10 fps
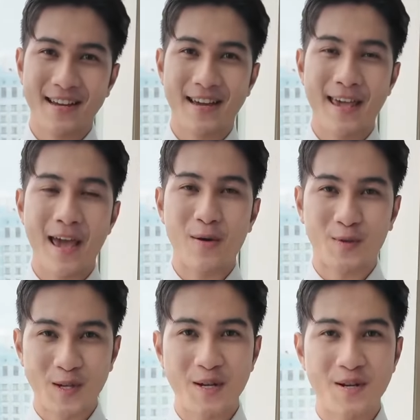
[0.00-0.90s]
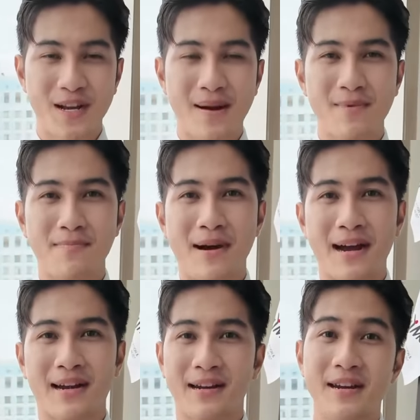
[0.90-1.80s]
Khi LC được cấp là
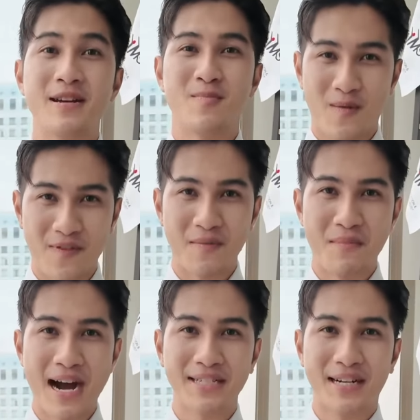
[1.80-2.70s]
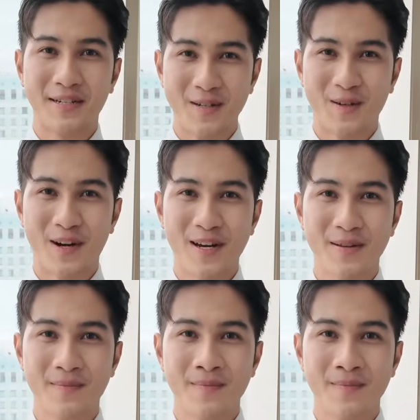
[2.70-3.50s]
bạn đã đi được 1 phần 3 chặng đường rồi đó.